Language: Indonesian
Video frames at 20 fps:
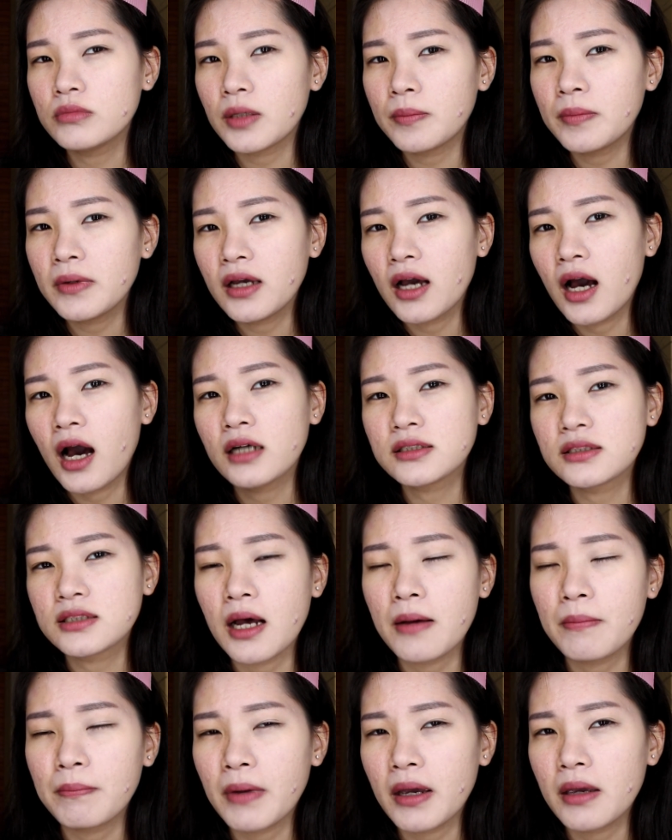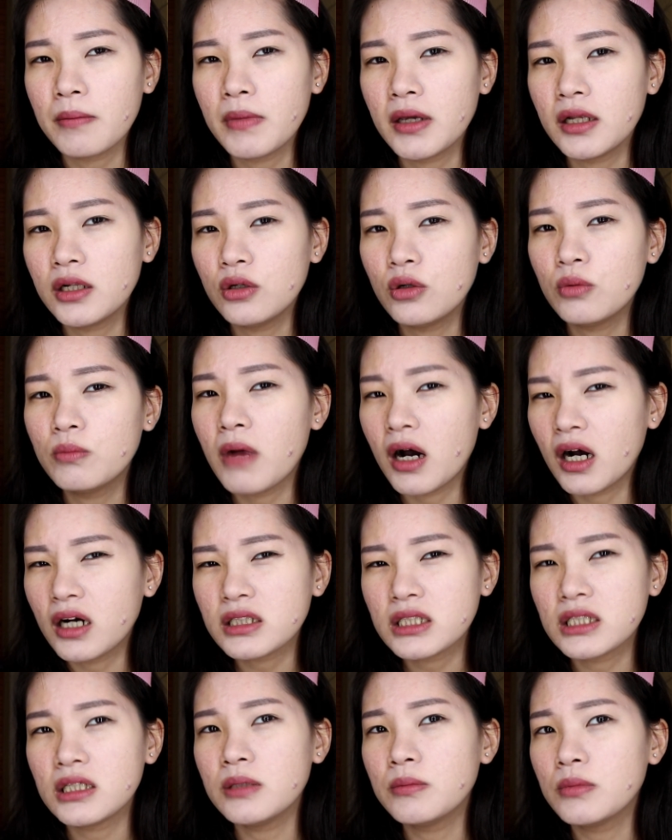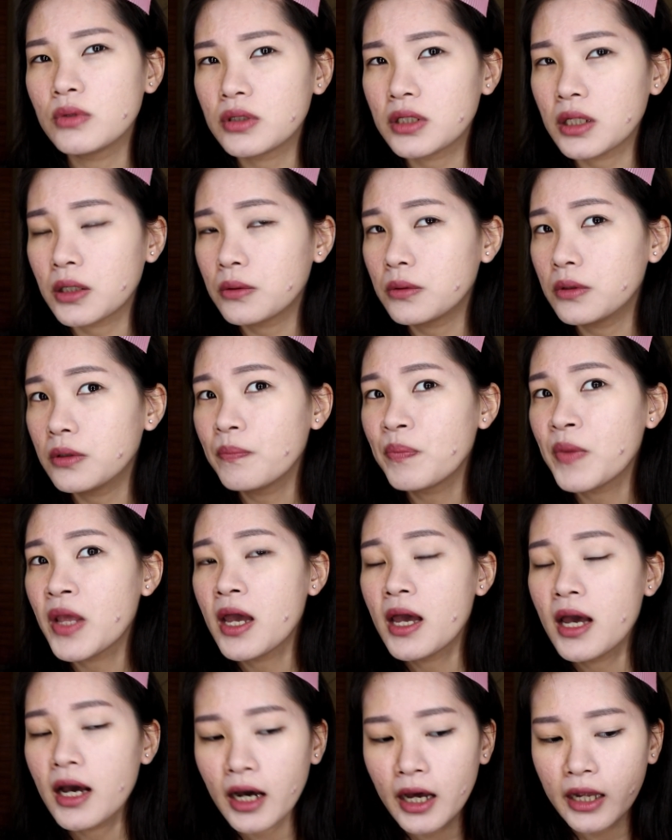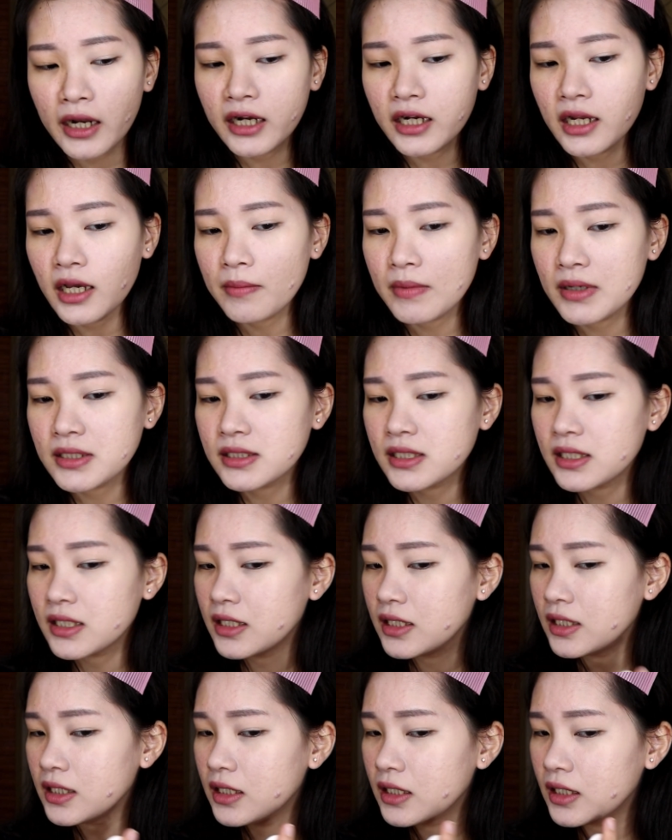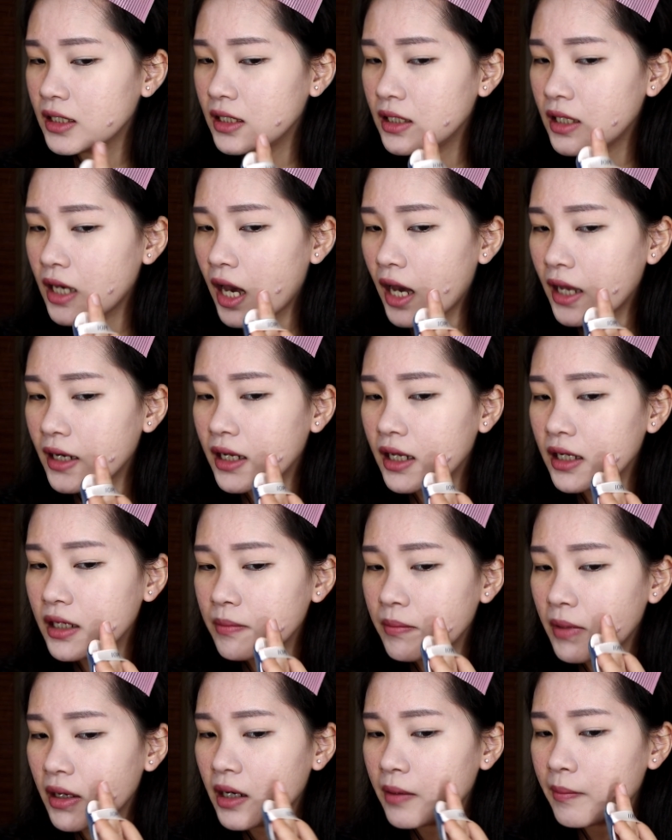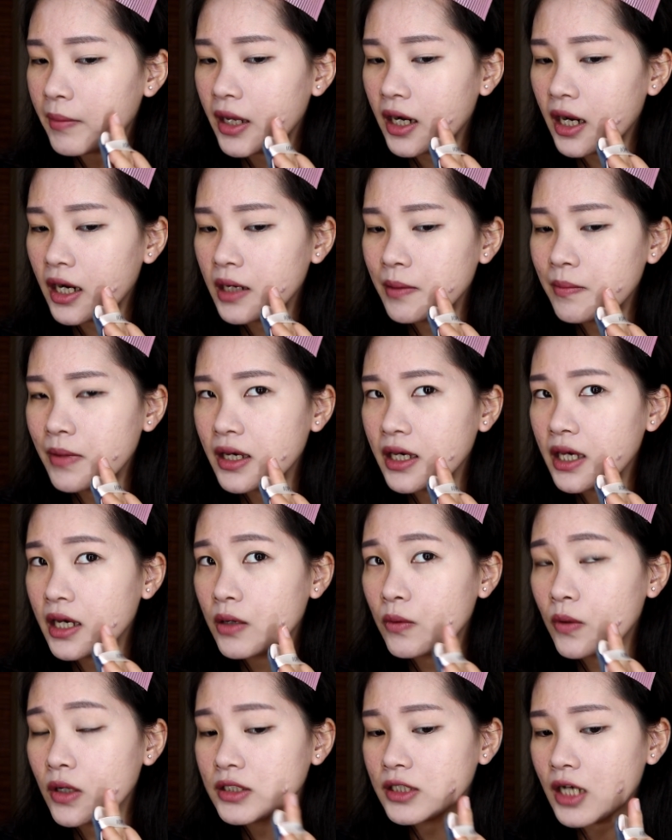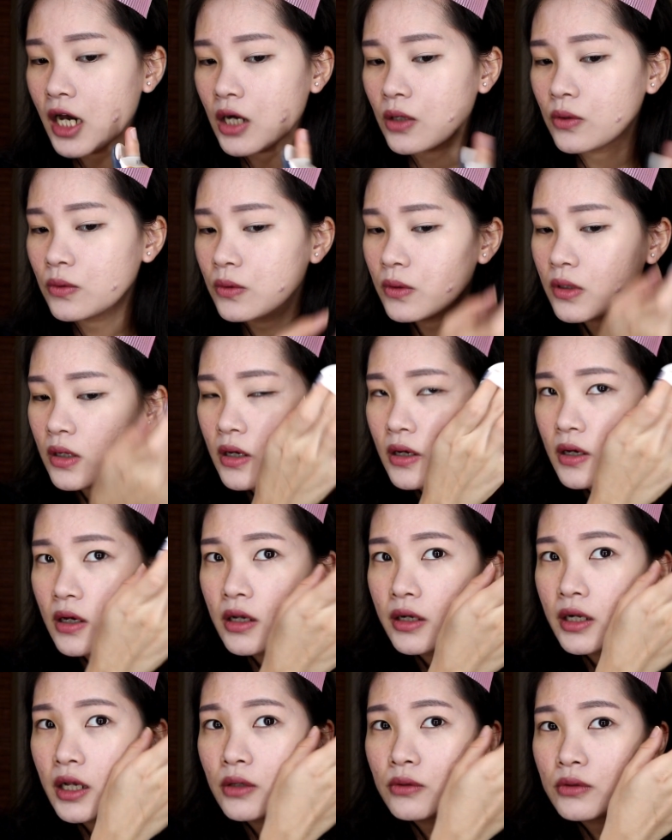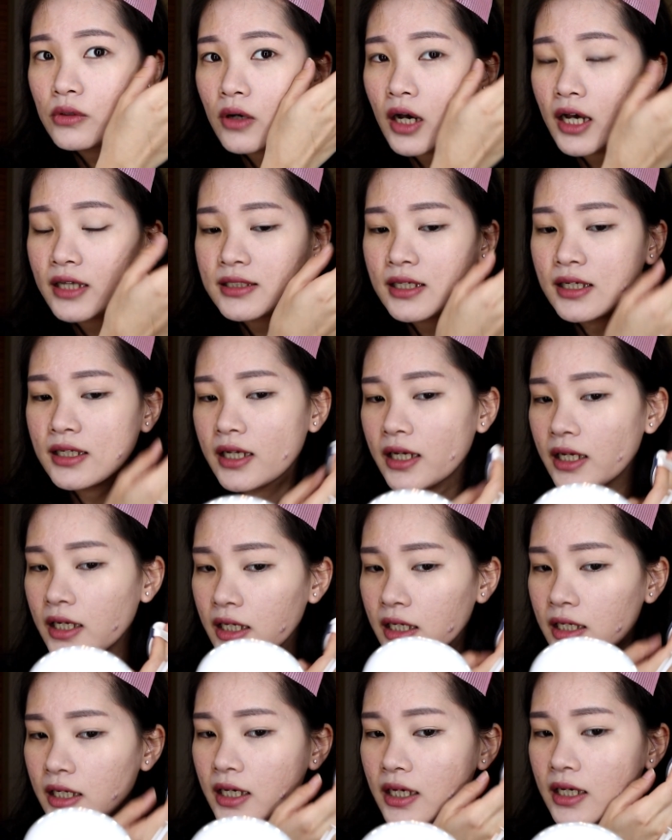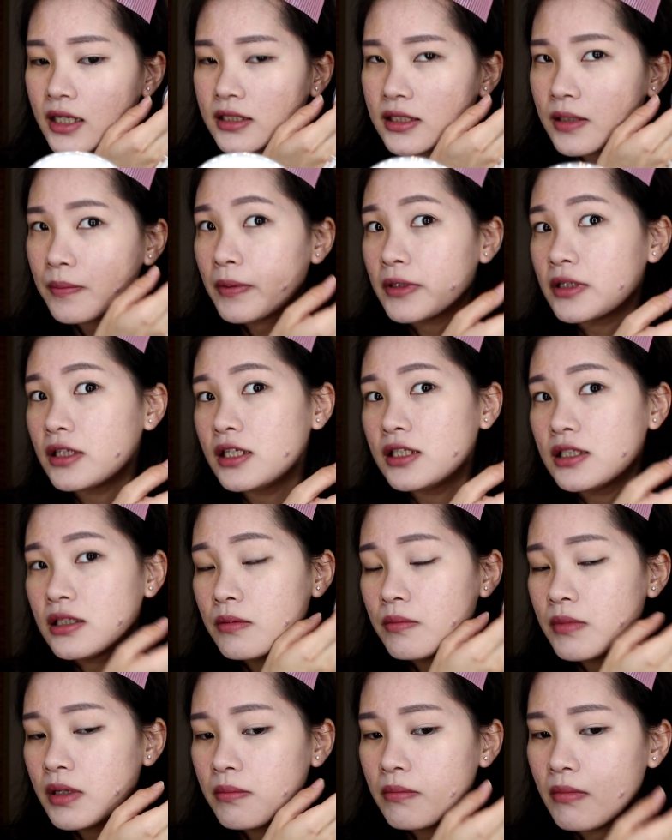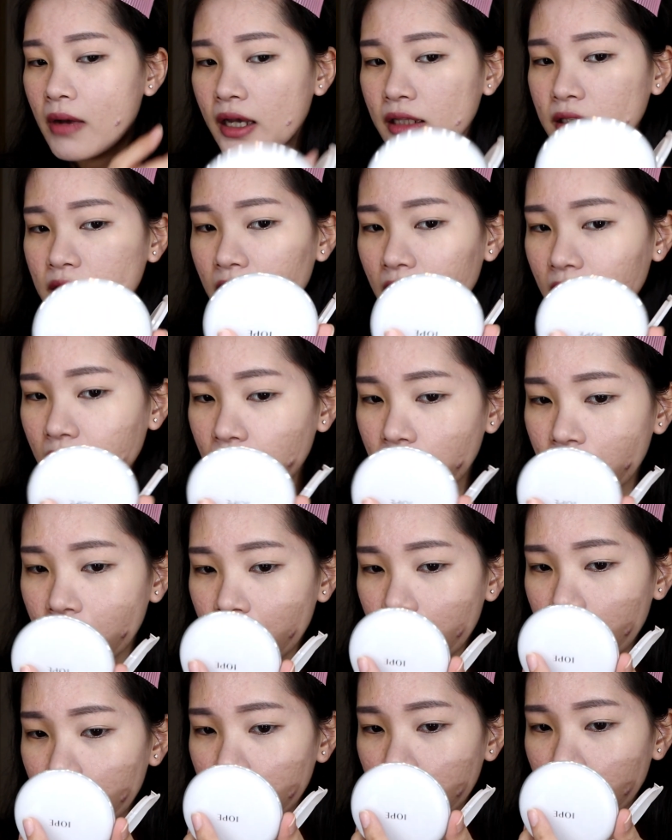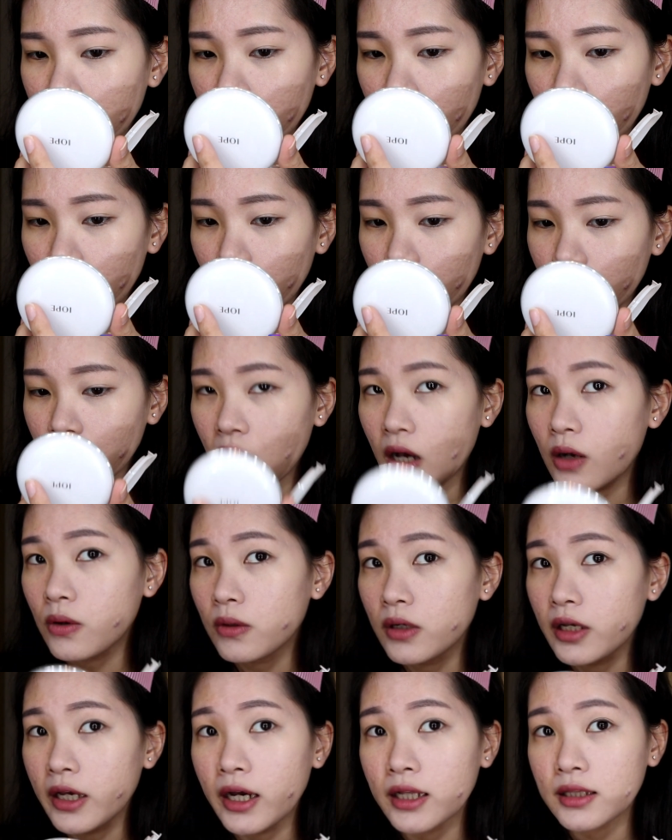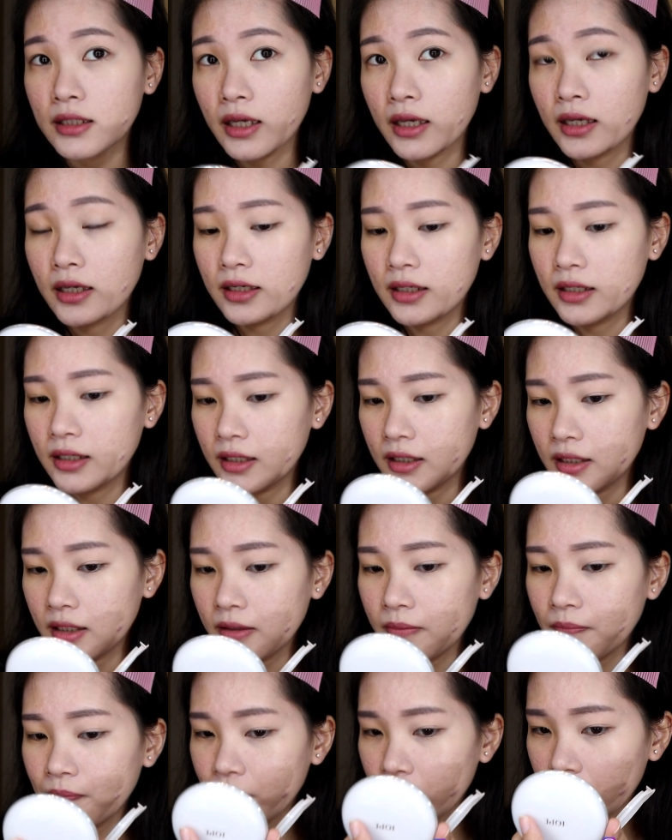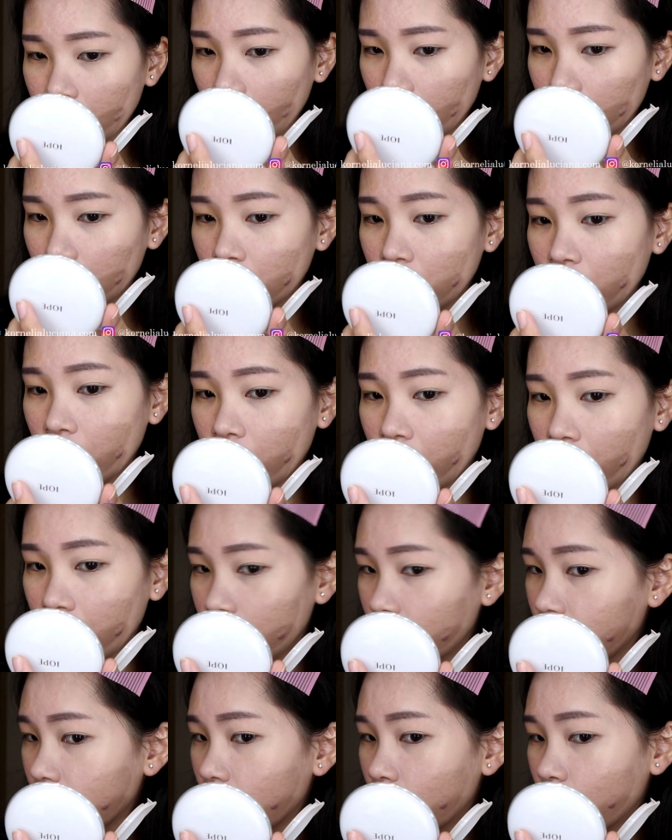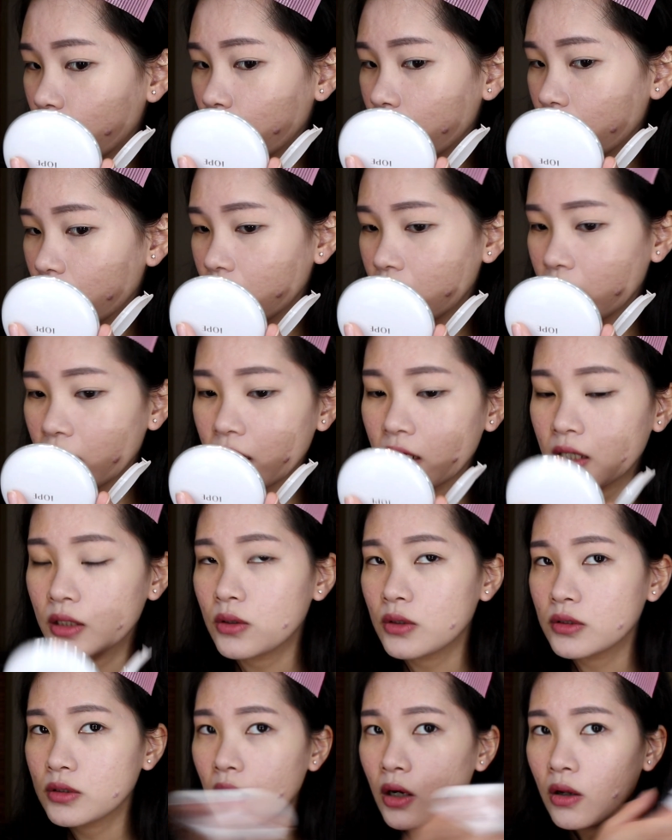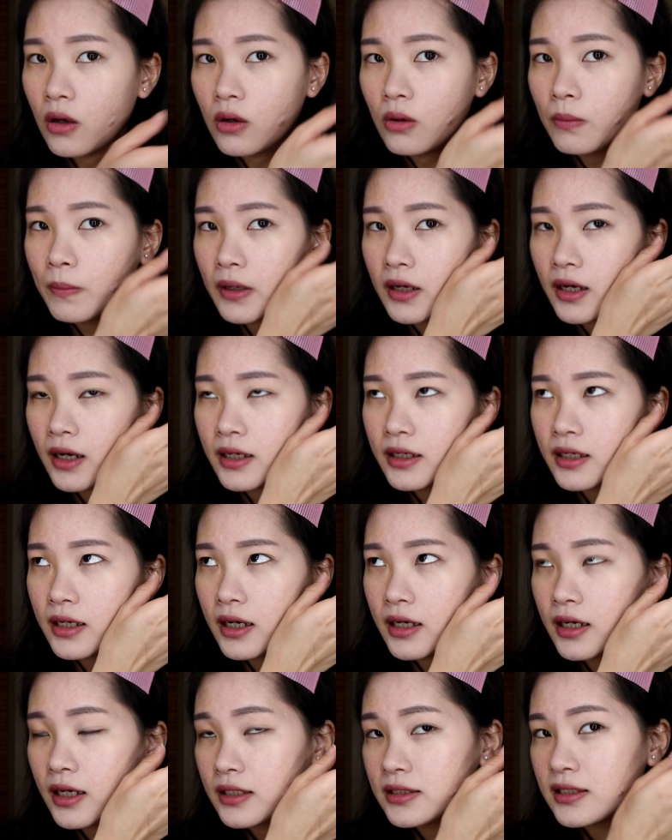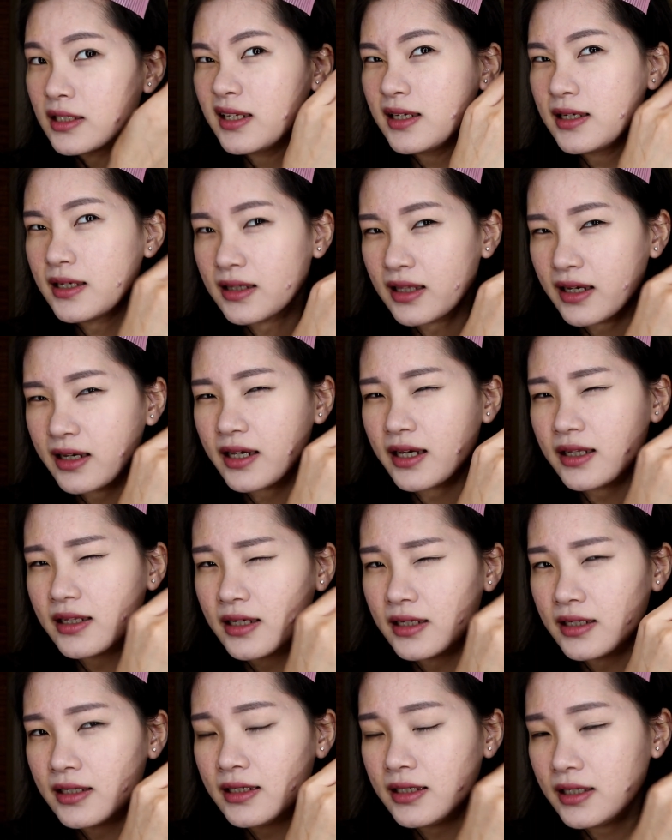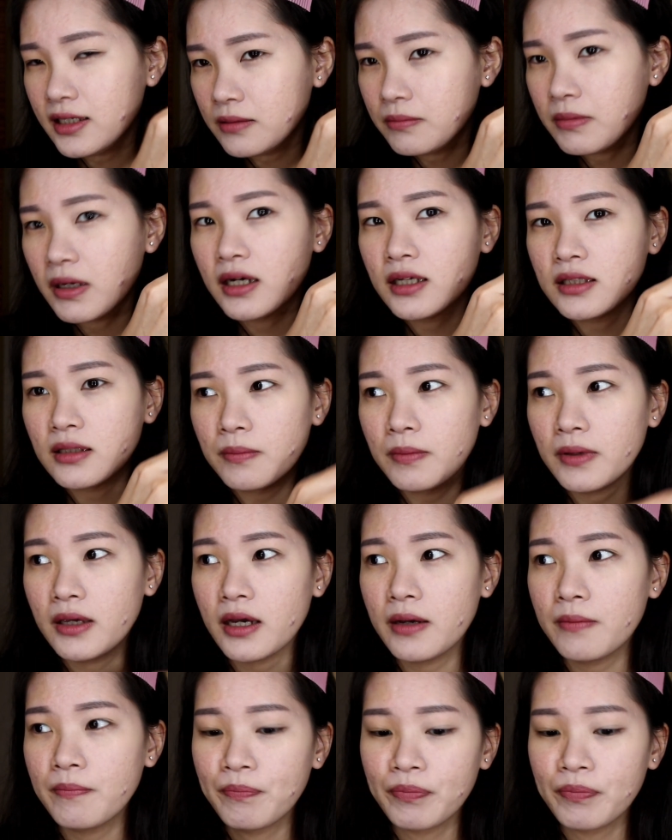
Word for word: tapi nggak sampai medium banget sih menurut aku karena dia masih ada nih merah-merah di bagian wajah aku dan untuk hasilnya ini dia seperti semi matte ya jadi kalau aku lihat kayak gini itu dia nggak ada glowy-nya terus kalau aku pegang dia ada sedikit lengketnya dikit banget tapi ya